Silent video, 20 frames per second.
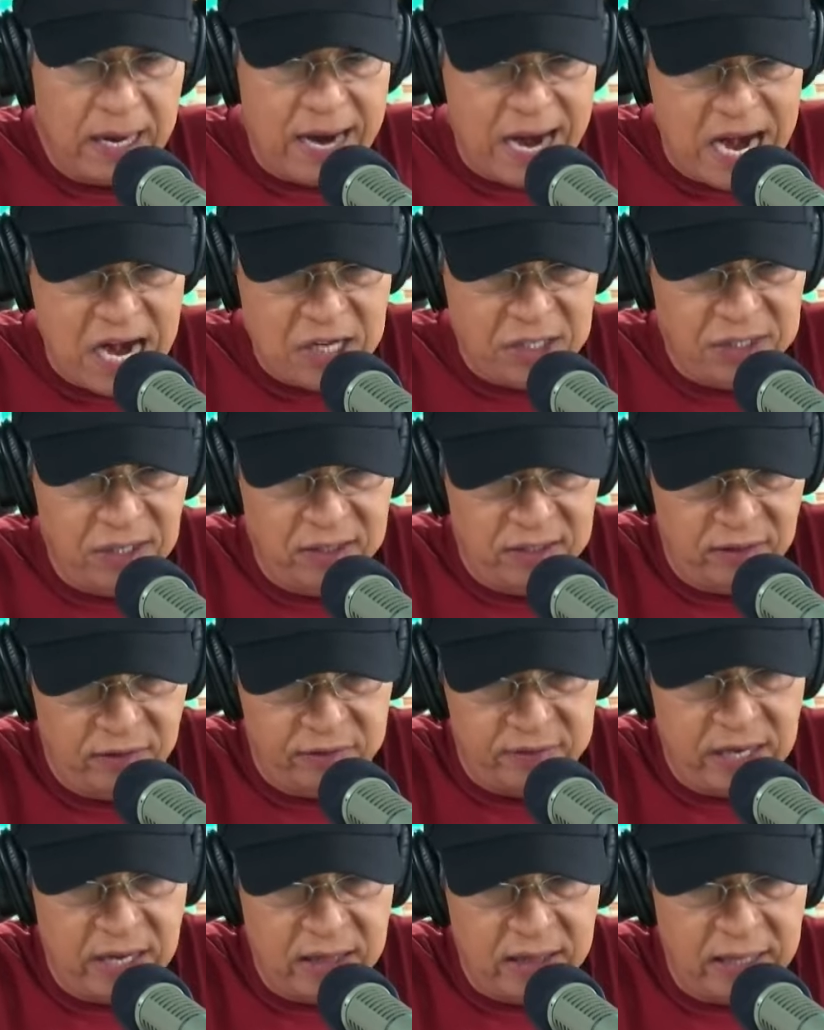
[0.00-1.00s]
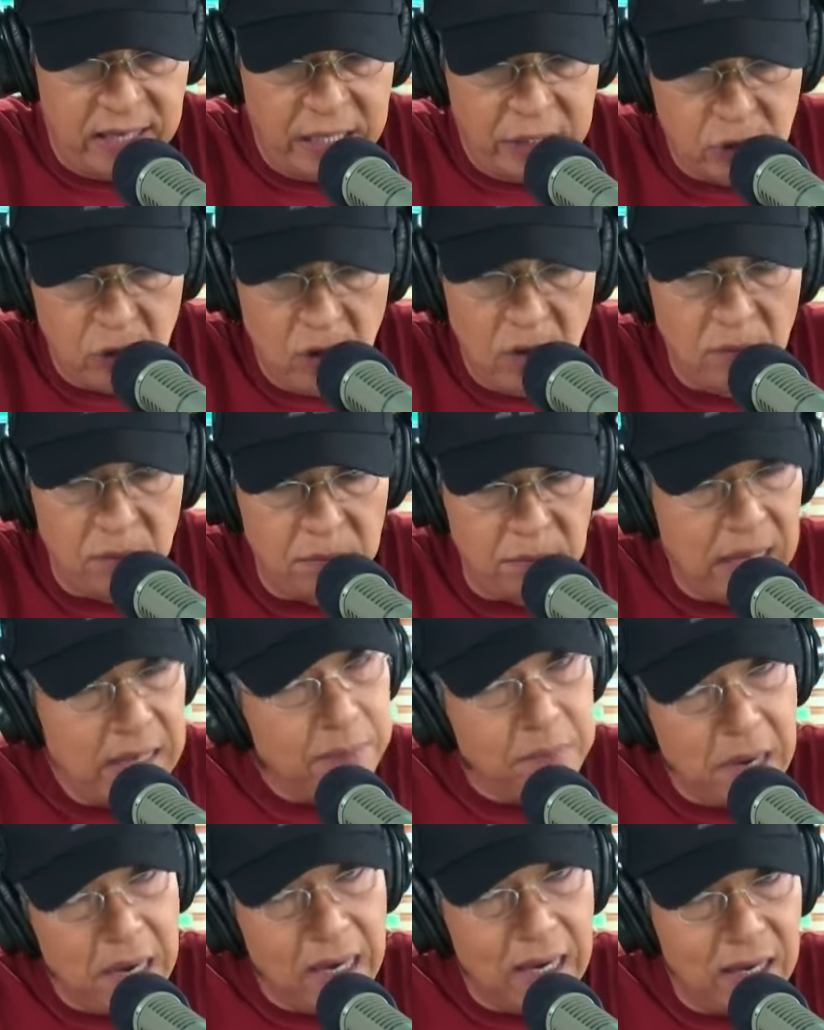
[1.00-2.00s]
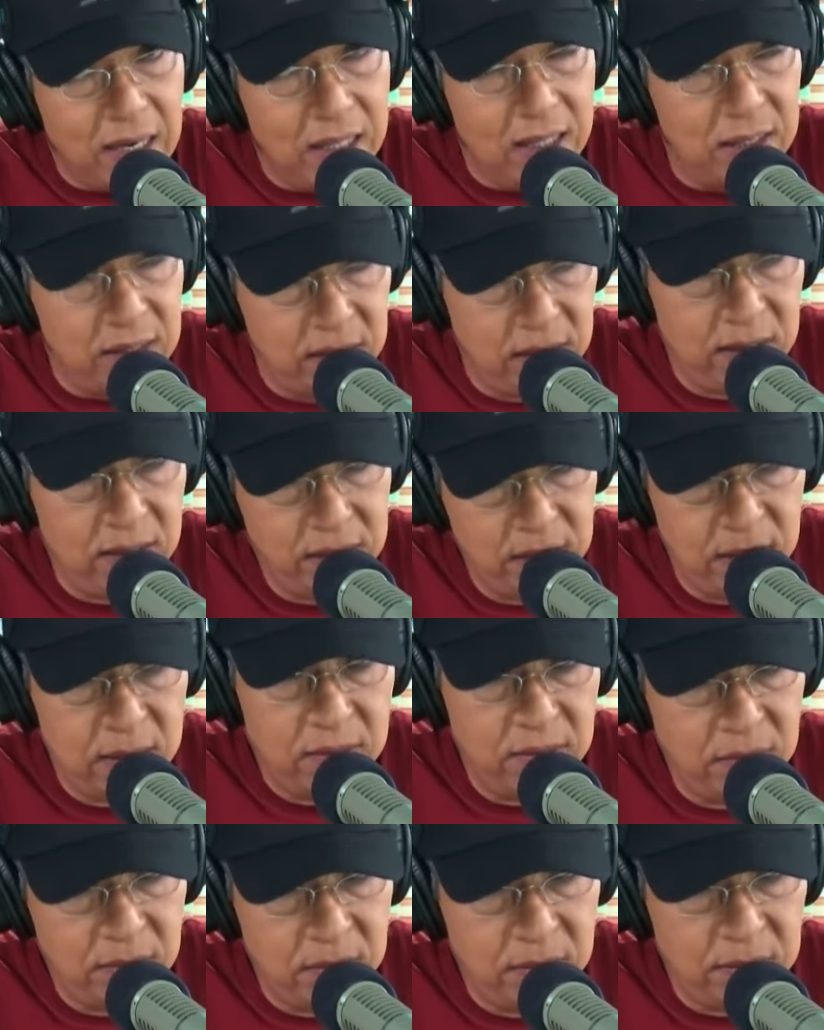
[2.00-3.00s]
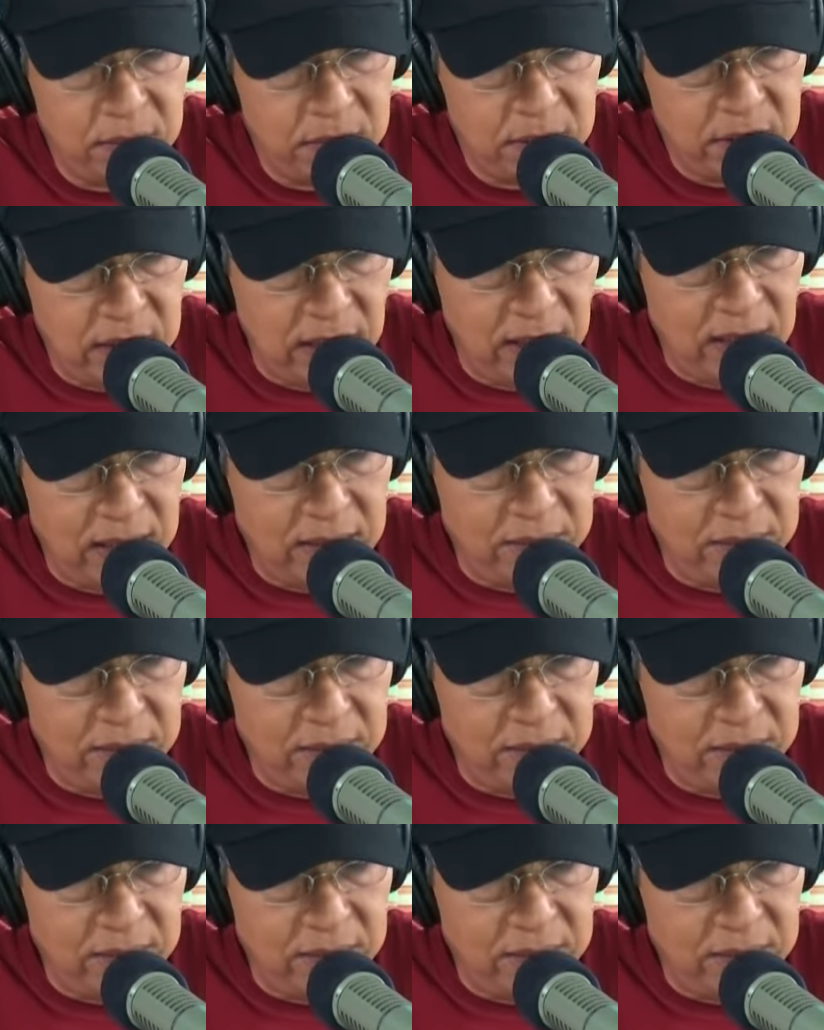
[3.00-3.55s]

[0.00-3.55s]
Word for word: angels of death na ito may mga sila